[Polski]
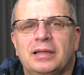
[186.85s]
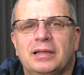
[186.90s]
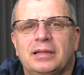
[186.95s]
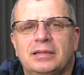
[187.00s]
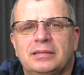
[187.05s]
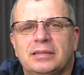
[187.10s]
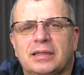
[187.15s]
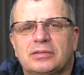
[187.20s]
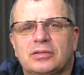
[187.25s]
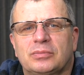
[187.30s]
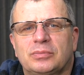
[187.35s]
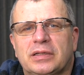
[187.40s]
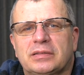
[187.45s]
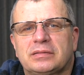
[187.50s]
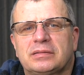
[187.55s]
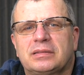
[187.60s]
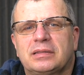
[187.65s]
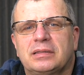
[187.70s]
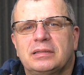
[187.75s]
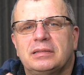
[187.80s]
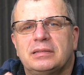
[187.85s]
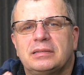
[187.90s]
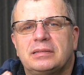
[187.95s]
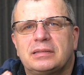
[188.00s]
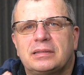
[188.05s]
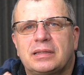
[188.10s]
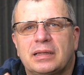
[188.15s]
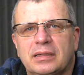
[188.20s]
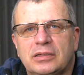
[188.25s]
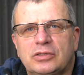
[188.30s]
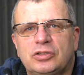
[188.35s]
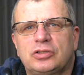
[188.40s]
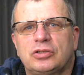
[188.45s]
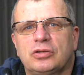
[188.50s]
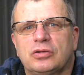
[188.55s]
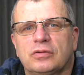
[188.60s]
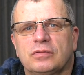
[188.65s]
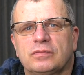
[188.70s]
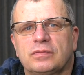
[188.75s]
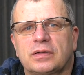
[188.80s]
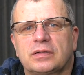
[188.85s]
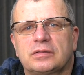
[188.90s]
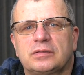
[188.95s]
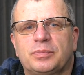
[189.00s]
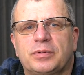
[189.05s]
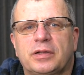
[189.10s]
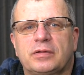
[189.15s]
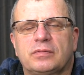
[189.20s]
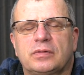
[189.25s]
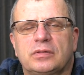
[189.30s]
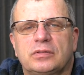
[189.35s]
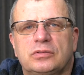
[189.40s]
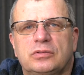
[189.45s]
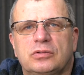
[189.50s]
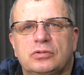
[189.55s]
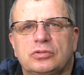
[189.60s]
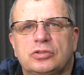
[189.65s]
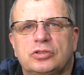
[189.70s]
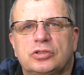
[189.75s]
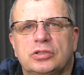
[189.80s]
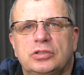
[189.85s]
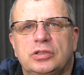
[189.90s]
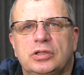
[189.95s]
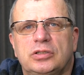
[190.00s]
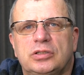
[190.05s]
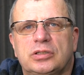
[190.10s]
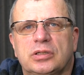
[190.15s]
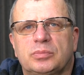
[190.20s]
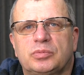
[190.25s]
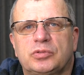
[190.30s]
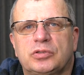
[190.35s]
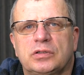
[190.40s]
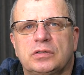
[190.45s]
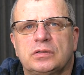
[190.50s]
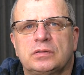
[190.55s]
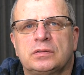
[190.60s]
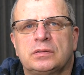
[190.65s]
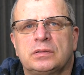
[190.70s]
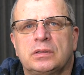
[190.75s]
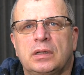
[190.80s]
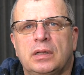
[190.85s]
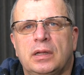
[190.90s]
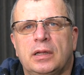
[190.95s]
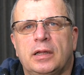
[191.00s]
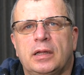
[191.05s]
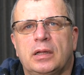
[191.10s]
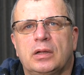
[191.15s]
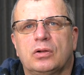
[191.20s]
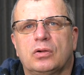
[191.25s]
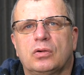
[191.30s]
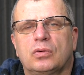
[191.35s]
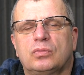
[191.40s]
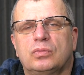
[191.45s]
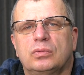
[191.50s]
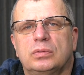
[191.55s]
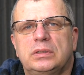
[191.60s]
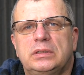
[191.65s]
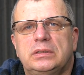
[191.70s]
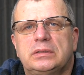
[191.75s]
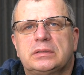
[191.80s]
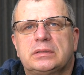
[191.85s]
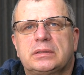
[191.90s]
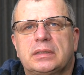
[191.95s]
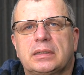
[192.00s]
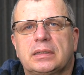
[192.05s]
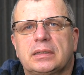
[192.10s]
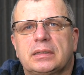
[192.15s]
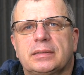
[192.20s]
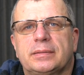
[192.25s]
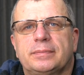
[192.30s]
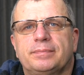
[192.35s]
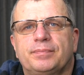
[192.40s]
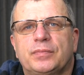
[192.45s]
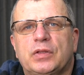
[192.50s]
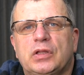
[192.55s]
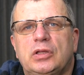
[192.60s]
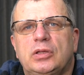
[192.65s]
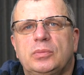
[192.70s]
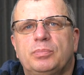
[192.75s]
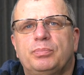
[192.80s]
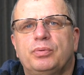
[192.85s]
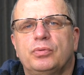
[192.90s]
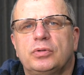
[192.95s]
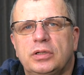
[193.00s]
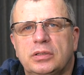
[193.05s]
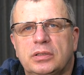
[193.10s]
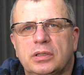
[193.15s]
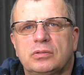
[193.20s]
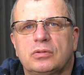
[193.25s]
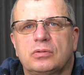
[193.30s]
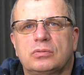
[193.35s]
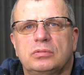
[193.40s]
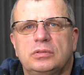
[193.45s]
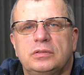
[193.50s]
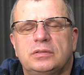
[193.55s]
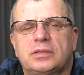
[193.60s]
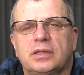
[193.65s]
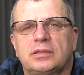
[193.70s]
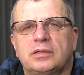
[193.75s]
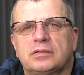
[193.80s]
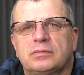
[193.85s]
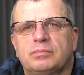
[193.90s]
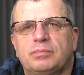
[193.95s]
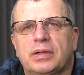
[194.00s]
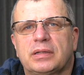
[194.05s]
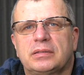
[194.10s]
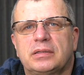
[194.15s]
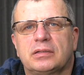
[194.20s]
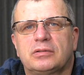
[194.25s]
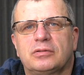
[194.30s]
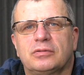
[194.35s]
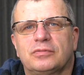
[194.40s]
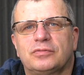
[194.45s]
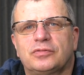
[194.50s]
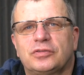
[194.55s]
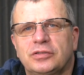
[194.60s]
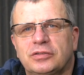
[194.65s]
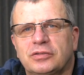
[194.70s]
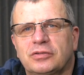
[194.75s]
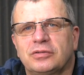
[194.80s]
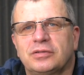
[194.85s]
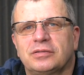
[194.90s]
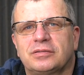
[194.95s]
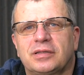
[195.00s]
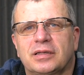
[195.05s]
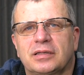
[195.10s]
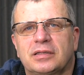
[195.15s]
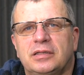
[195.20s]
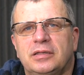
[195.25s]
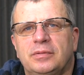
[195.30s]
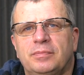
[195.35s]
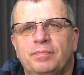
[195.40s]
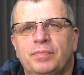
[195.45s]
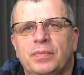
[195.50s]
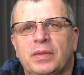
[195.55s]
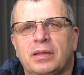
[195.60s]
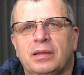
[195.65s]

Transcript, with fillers: Y, natomiast y, tak czy owak sprawa jest do rozstrzygnięcia przez okulistę i póki ten okulista nie zbada, to wszystko jest takim